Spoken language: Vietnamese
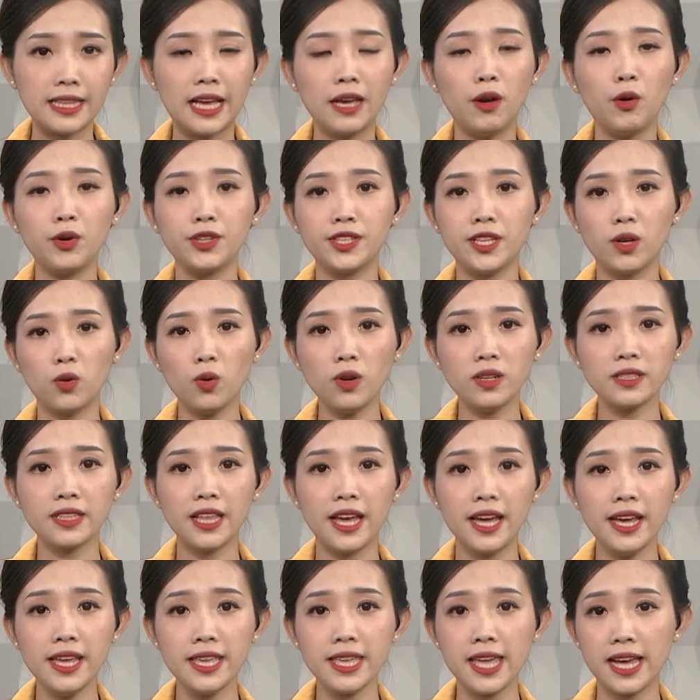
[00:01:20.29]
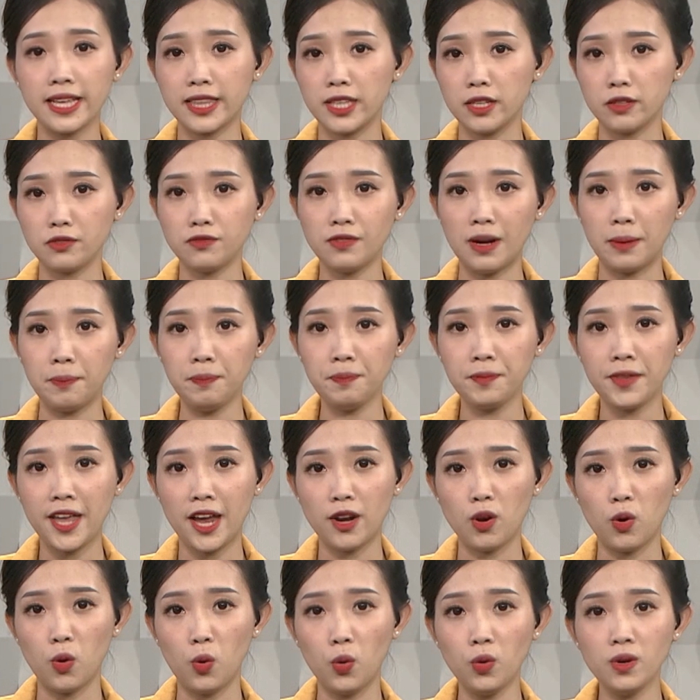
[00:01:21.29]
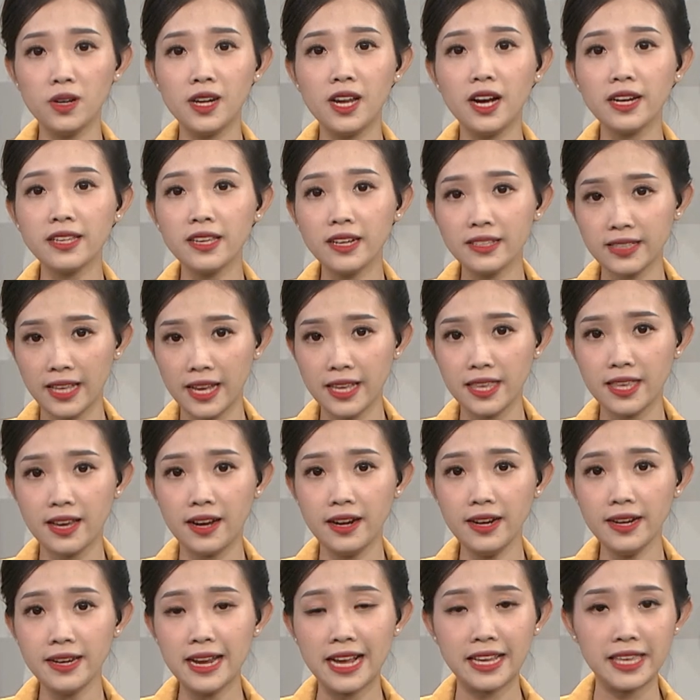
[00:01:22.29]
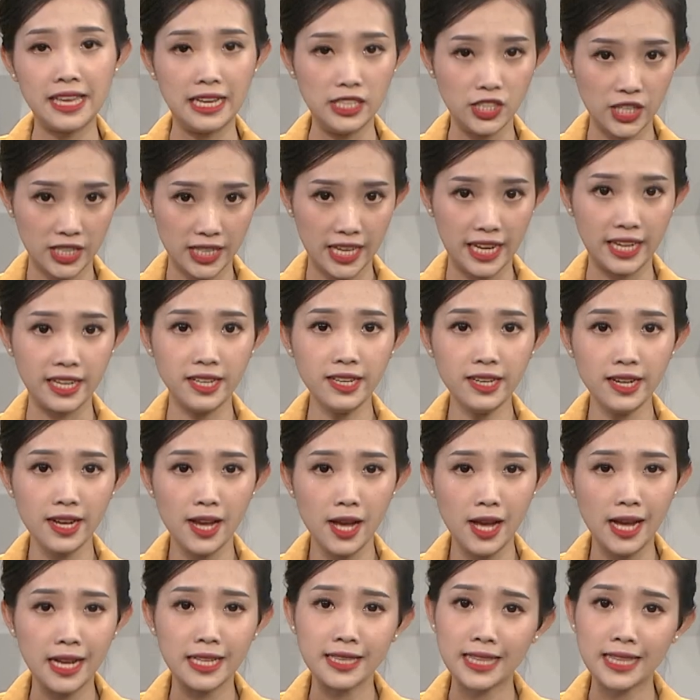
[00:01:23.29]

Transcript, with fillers: Tại hội chợ quốc tế về thực phẩm và đồ uống lớn nhất thế giới đang diễn ra tại Đức,